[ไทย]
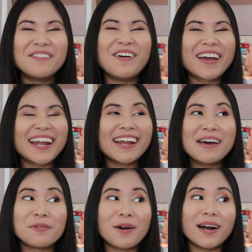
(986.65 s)
บอกแค่นั้น
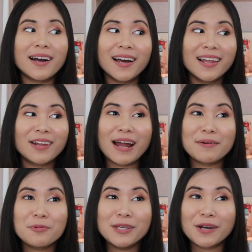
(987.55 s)
แหละบอกว่าฮะเราทำ
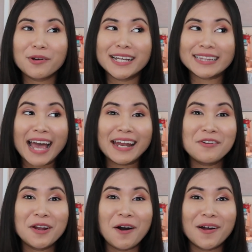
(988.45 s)
ให้ผู้หญิงคนหนึ่งตายได้
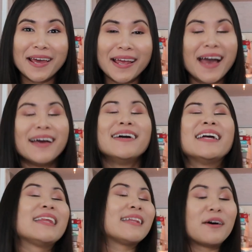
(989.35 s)
ด้วยหรออะไรเงี้ย
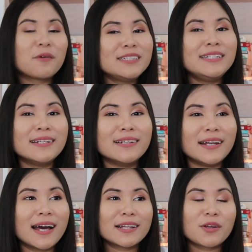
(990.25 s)
ในตอนเขาก็ฉีดเลย
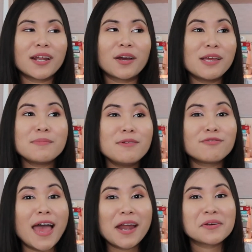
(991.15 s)
นะคะตอนนั้นเขายังไม่มี
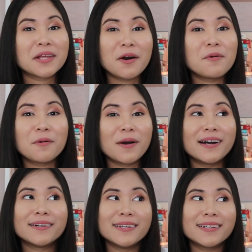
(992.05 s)
แฟนด้วยแต่เขาบอก
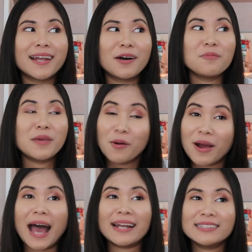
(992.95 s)
ว่าเอ้ยถ้าเรามีโอ
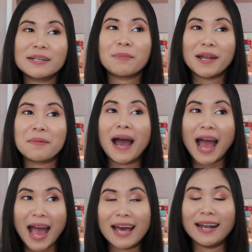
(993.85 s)
กาสที่จะเป็นพา
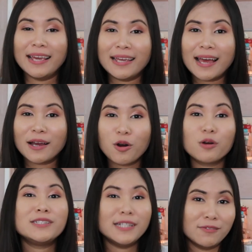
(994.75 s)
หะอะไรเงี้ยก็
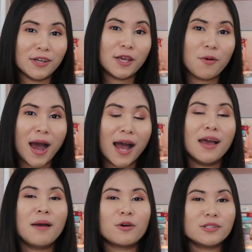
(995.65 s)
ฉีดไว้ดีกว่า
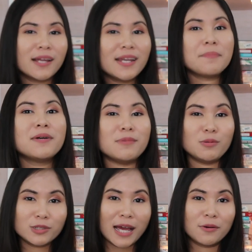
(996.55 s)
เพราะฉะนั้นเนี่ยเผื่อมี
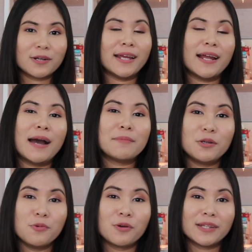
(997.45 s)
ผู้ชายคนไหนนะคะ มา
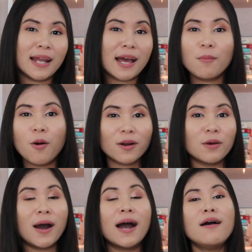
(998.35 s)
ดูตีน่าก็บอก
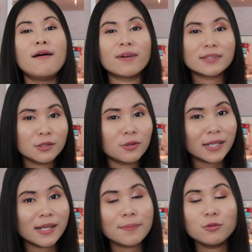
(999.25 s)
เลยว่าวัคซีนตัว
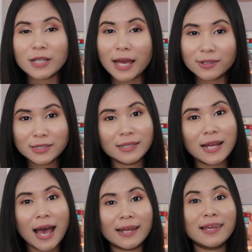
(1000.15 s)
นี้เนี่ยผู้ชายก็ฉีด
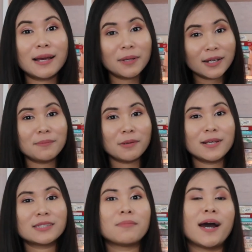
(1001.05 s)
ได้ ถ้ายังไม่เคยมี
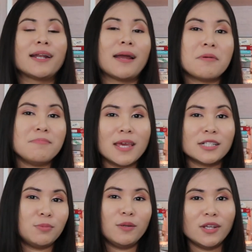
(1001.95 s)
เพศสัมพันธ์นะไม่มี
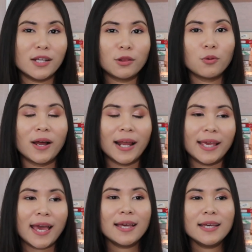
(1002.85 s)
HPV ในตัวอะไร
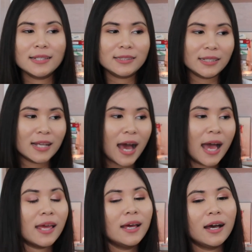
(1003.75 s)
เงี้ยฉีดได้
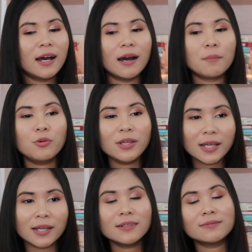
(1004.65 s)
ผู้ห
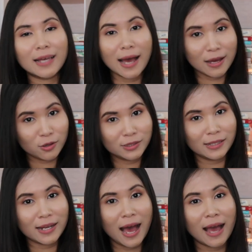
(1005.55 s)
ญิงนะคะก็
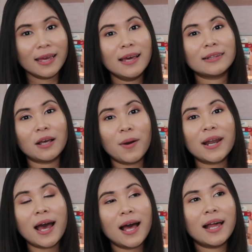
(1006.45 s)
ฉีดได้ แต่
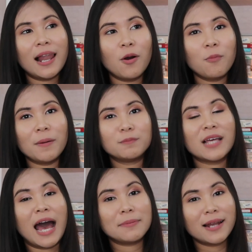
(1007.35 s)
ว่าถ้าเราแบบ
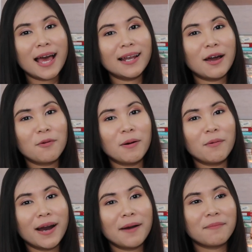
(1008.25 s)
สายไปแล้ว เราแบ
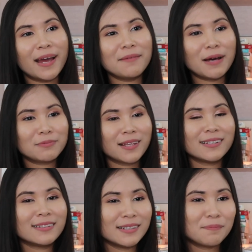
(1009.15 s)
บว่าไปแบบตะ
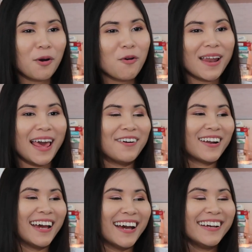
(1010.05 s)
ลึงตึงโป๊ไปแล้ว
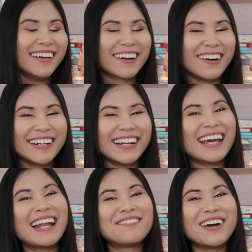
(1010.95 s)
นะ ก็คือ
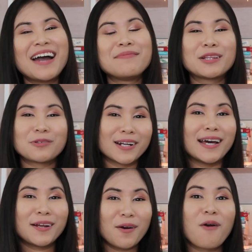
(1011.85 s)
แนะนำว่าให้ไปตรวจ
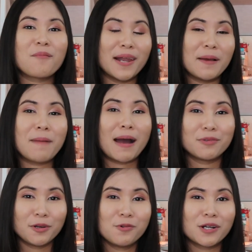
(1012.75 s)
คัดกรอง มะเร็งปาก
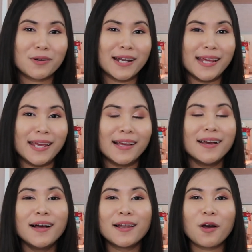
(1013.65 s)
มดลูกเท่านั้นเอง
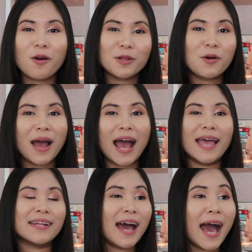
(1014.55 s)
แล้วก็ไม่ต้อง
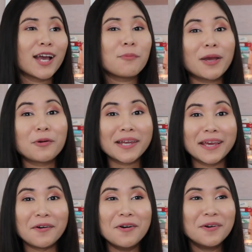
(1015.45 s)
อาย ถ้าอายก็ไปคน
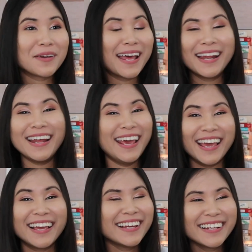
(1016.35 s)
เดียวแค่นั้นเอ
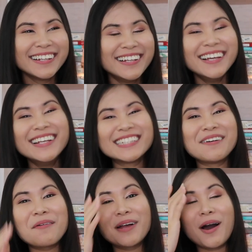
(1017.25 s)
งใช่
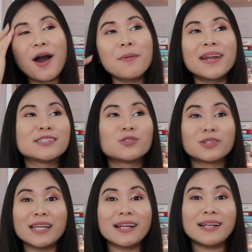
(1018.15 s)
ไหมพอเราเข้าไปในสู
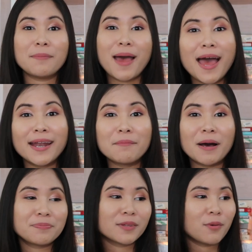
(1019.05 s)
ตินารีแพทย์อะ
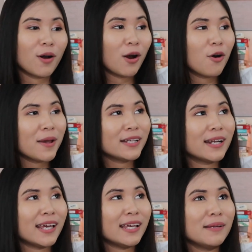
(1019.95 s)
แบบพอเราเข้าไป
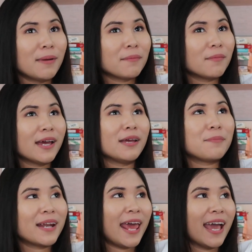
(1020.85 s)
ในแบบไอ
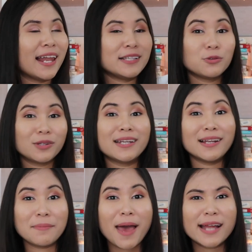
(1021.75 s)
แผนกอะไรสูติ
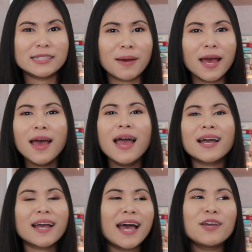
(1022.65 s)
นารีแพทย์ใช่ไหม
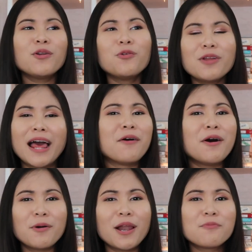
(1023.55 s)
ใครๆก็รู้อยู่แล้ว
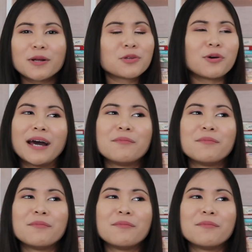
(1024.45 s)
ว่าเรามาตรวจ